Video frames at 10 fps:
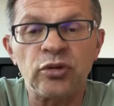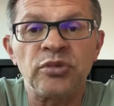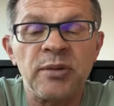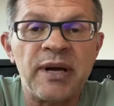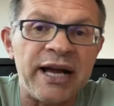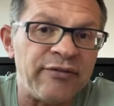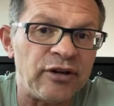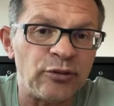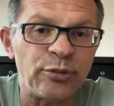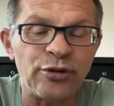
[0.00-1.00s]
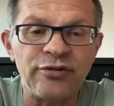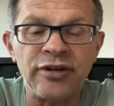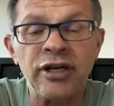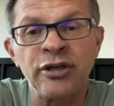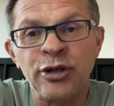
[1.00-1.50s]
zum Thema
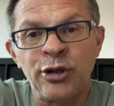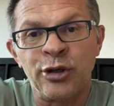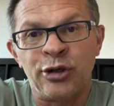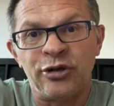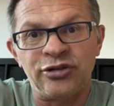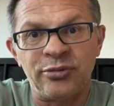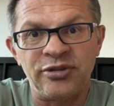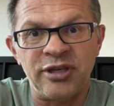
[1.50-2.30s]
Eiweißpulver, zum